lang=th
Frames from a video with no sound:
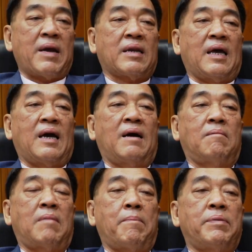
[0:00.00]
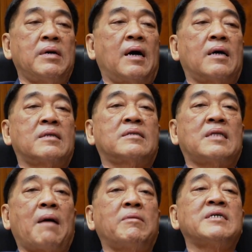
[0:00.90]
กเนี่ยมันเพื่อ
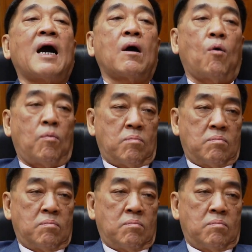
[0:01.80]
ทั้งประชาคม